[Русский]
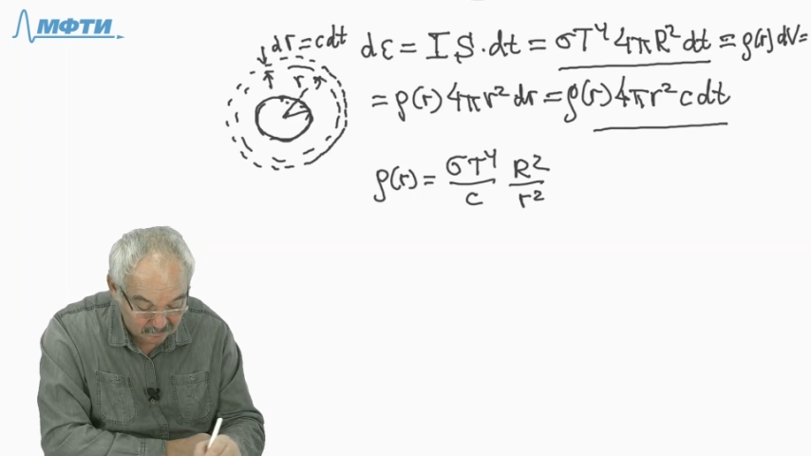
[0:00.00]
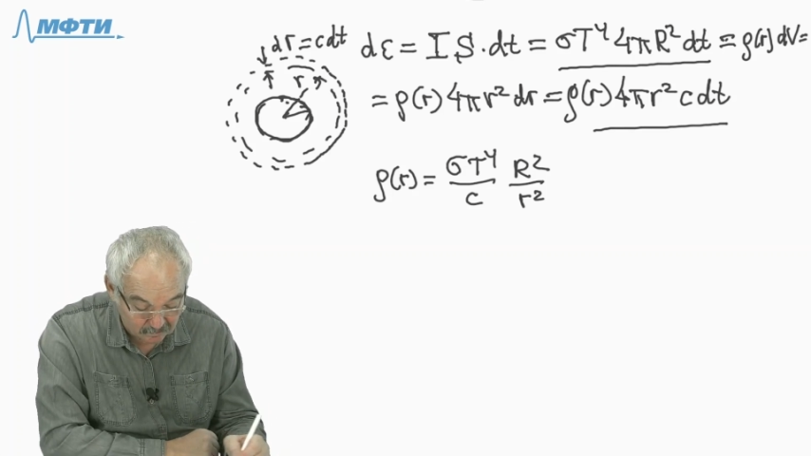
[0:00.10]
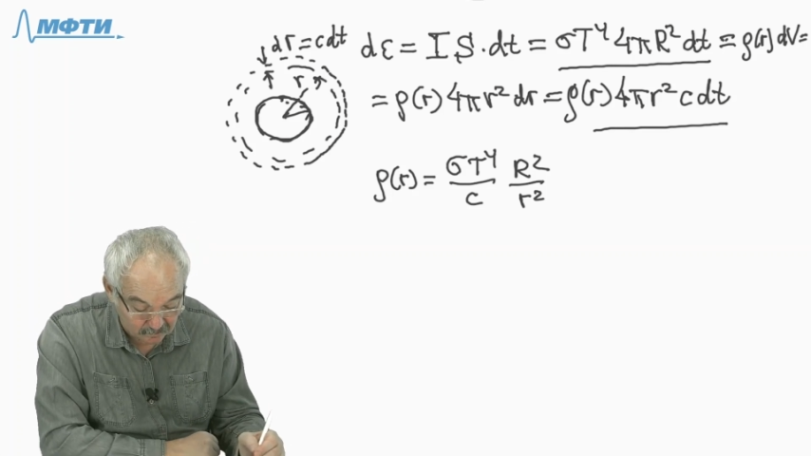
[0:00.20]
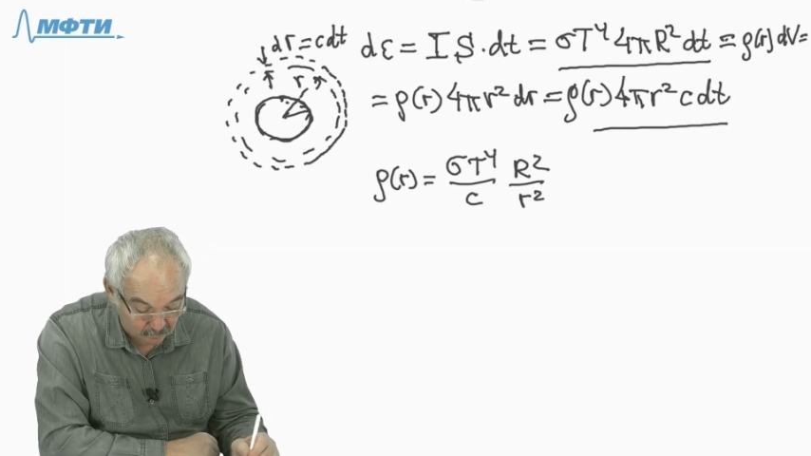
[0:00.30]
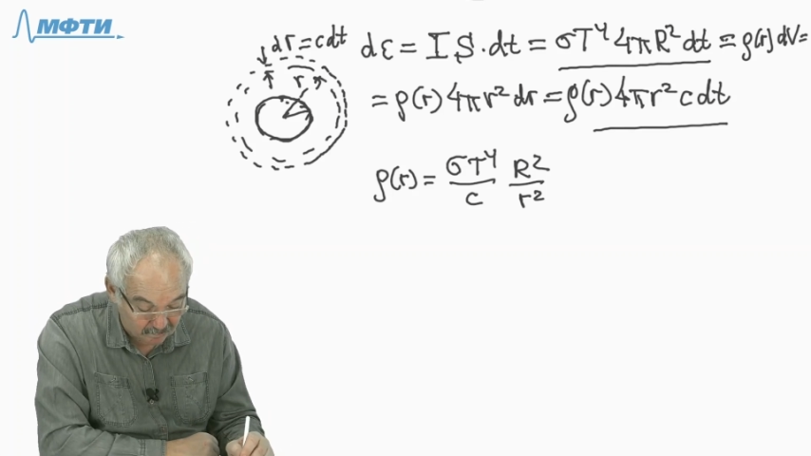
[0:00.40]

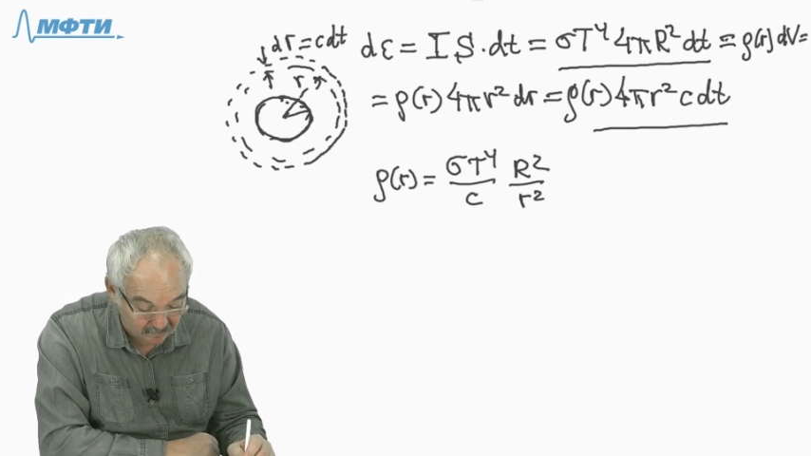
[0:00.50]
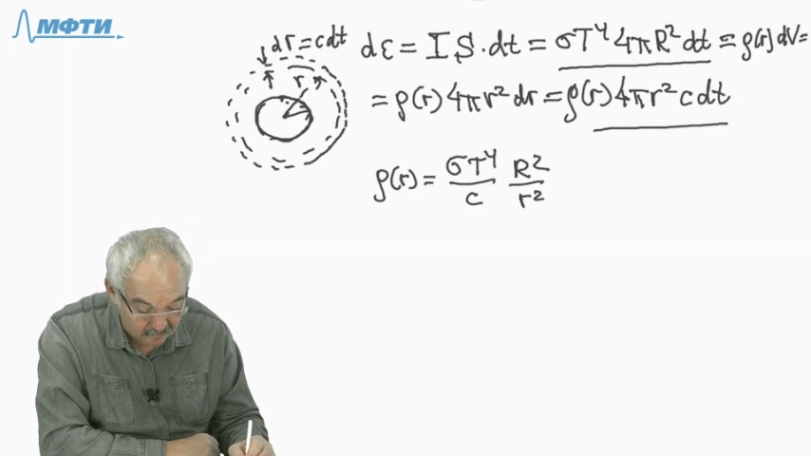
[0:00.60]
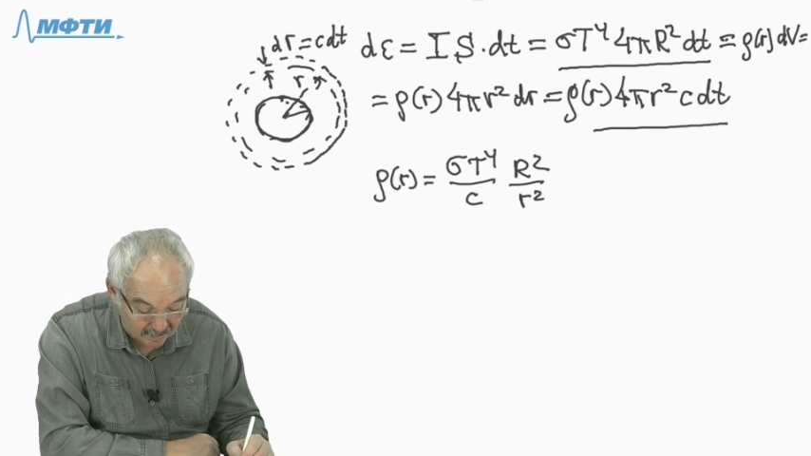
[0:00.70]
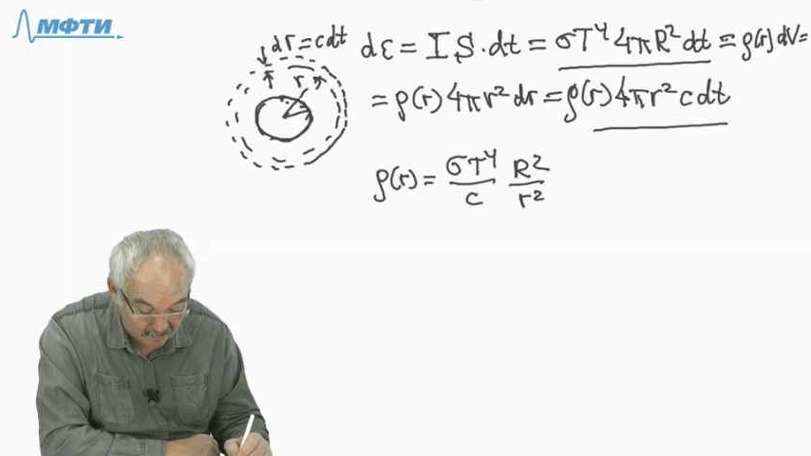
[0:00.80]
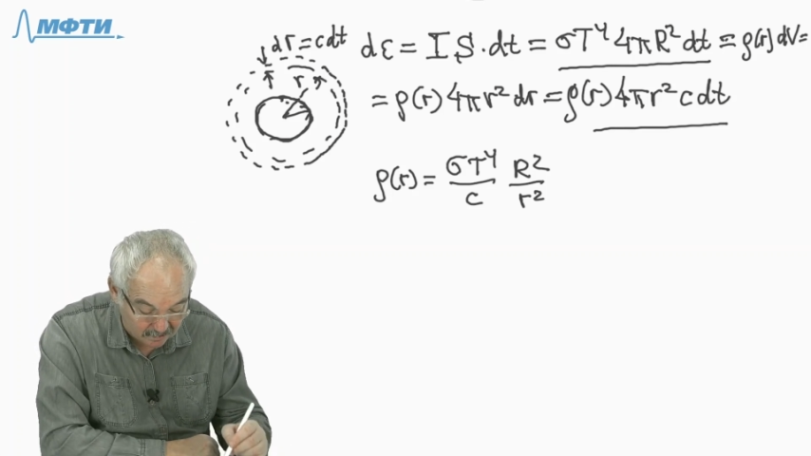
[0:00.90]

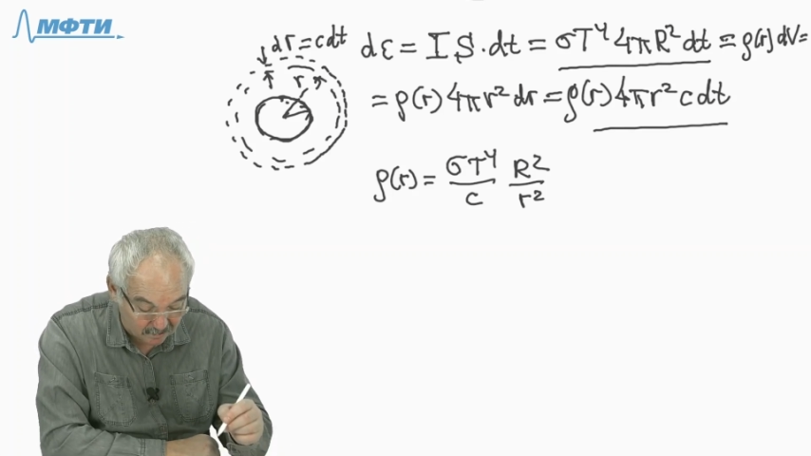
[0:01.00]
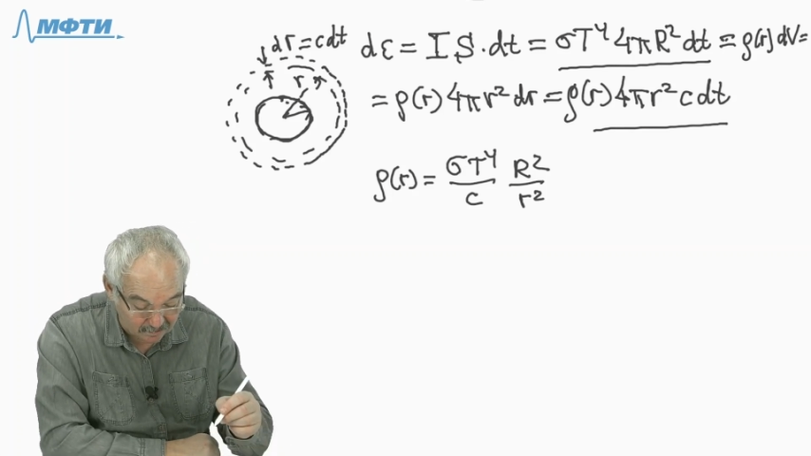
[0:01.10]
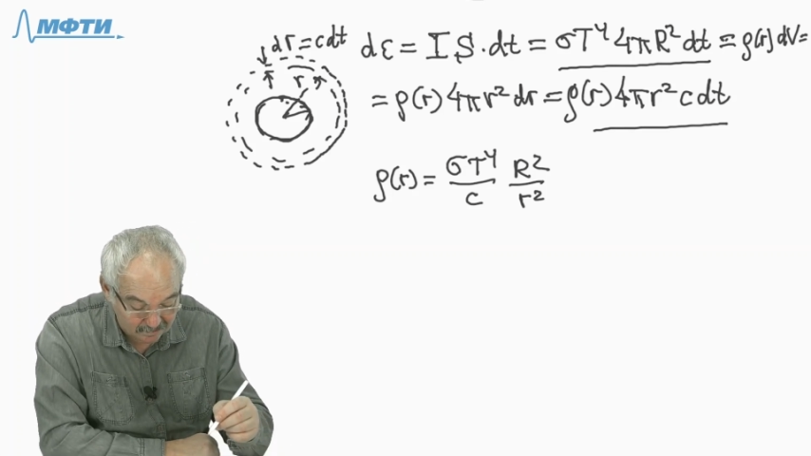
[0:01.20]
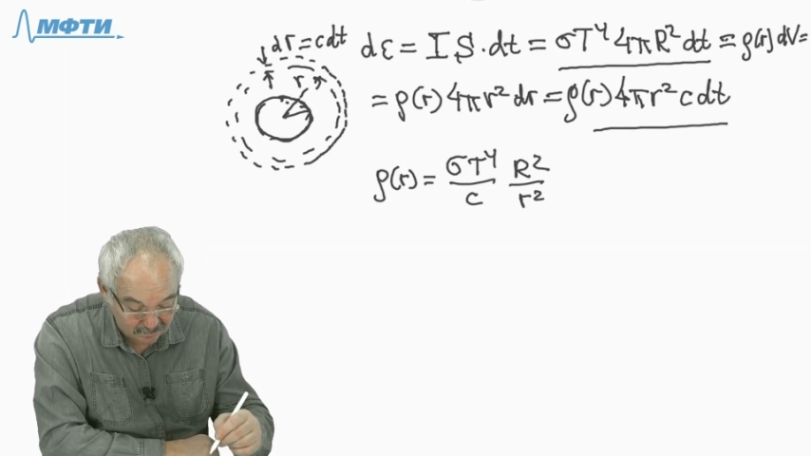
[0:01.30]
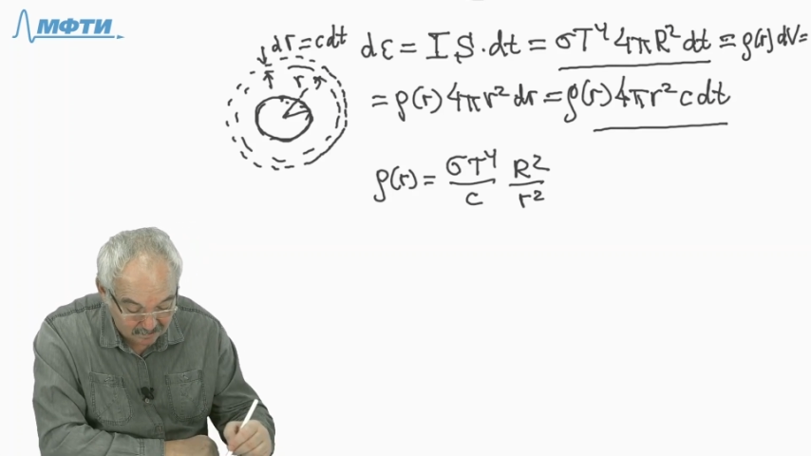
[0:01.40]
убывания